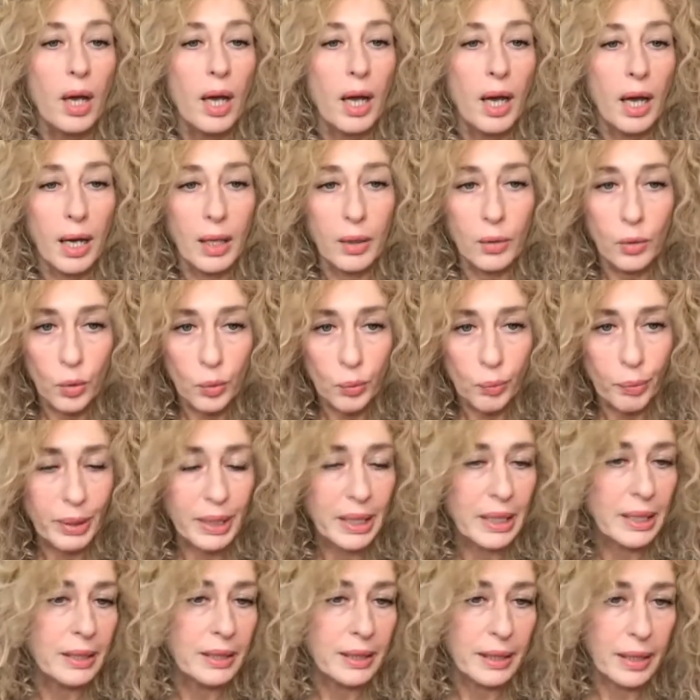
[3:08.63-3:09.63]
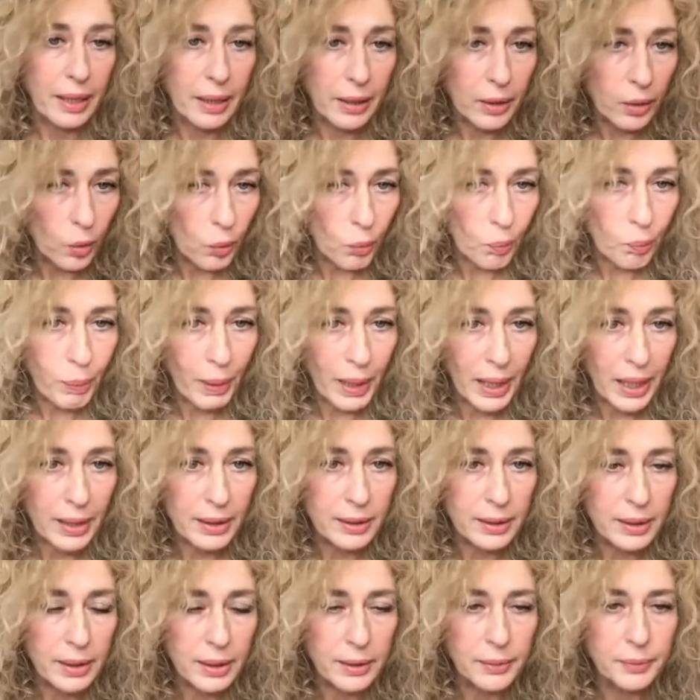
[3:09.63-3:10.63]
anche un parente, anche un
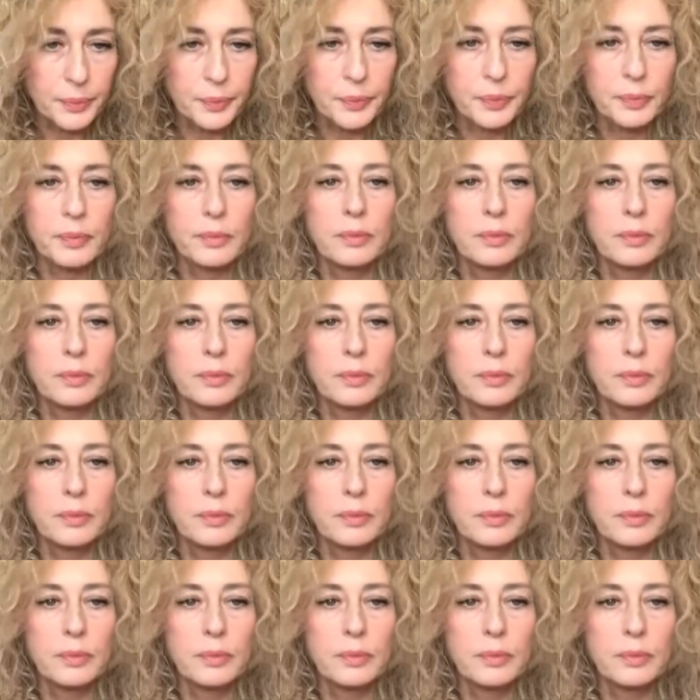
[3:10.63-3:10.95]
padre,